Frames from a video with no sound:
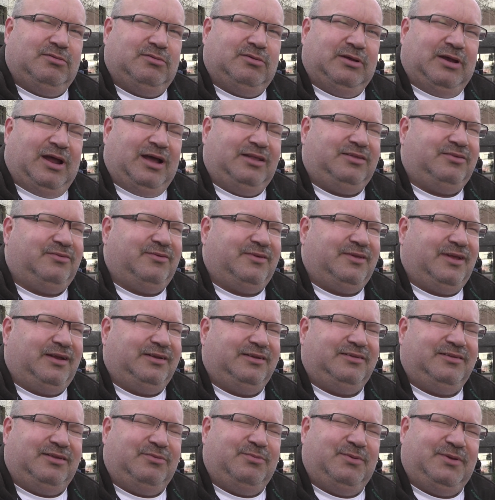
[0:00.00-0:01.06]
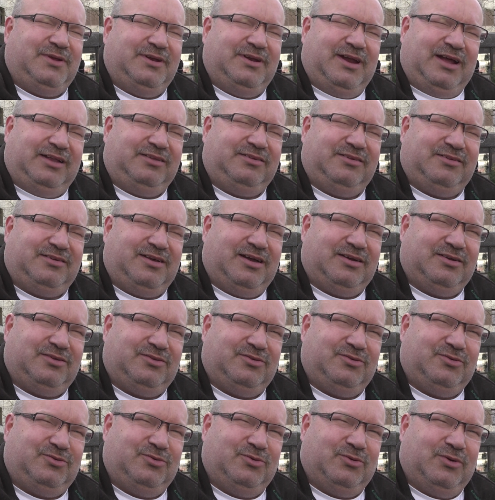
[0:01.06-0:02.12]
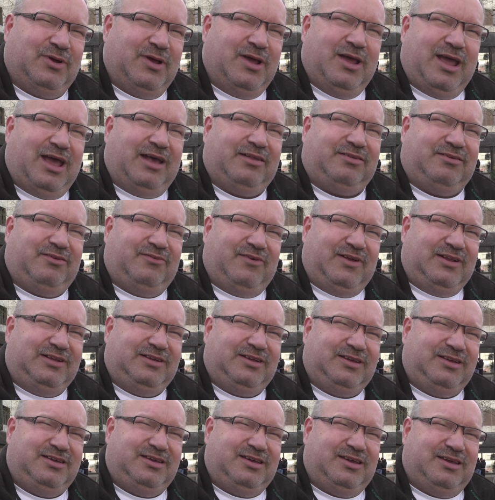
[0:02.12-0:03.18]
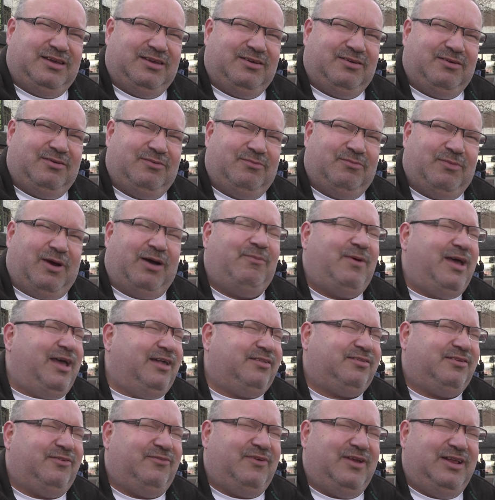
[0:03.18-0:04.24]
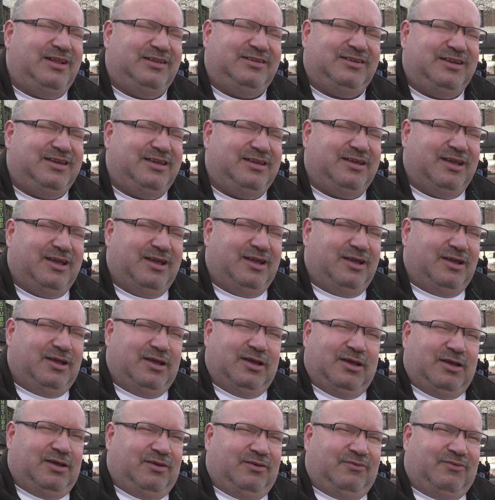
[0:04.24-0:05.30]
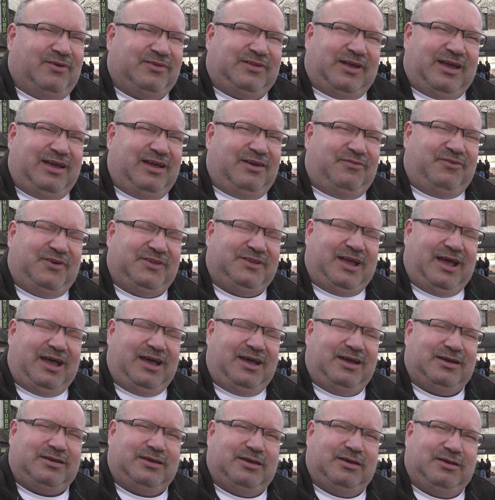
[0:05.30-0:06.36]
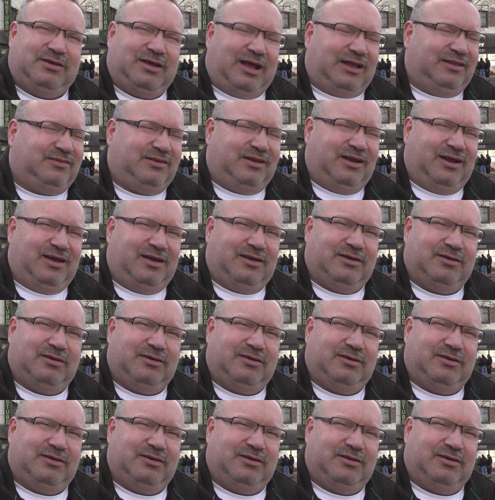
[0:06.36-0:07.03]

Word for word: Die Nazis, was hat das jetzt mit den Nazis gerade zu tun? Erster Weltkrieg. Machen wir Erster Weltkrieg. 1945, Versailler Vertrag, ganz klar.